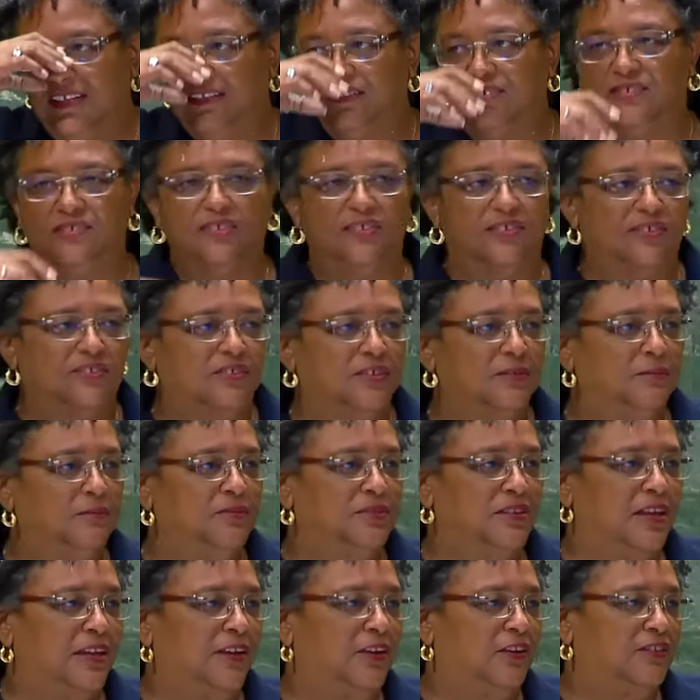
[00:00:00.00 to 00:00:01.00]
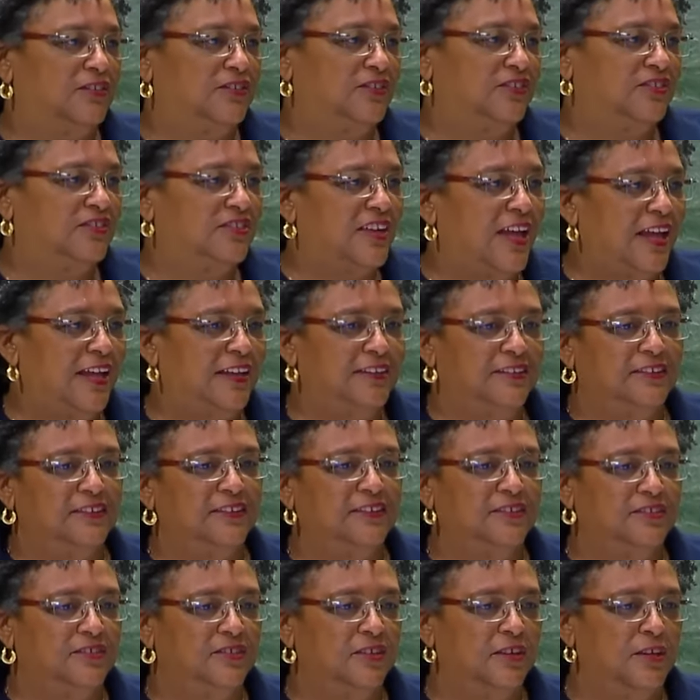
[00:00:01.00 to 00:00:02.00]
qui sèment le chaos au sein de
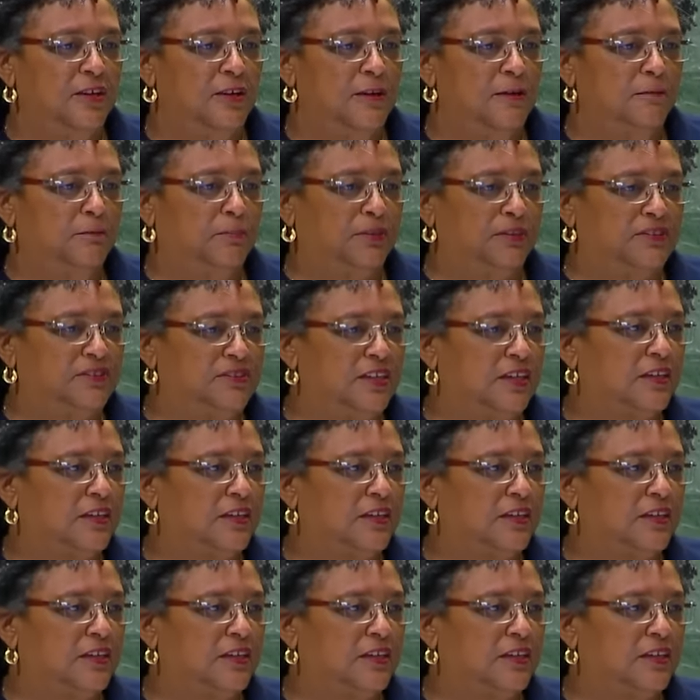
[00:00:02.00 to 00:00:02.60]
nos systèmes juridiques,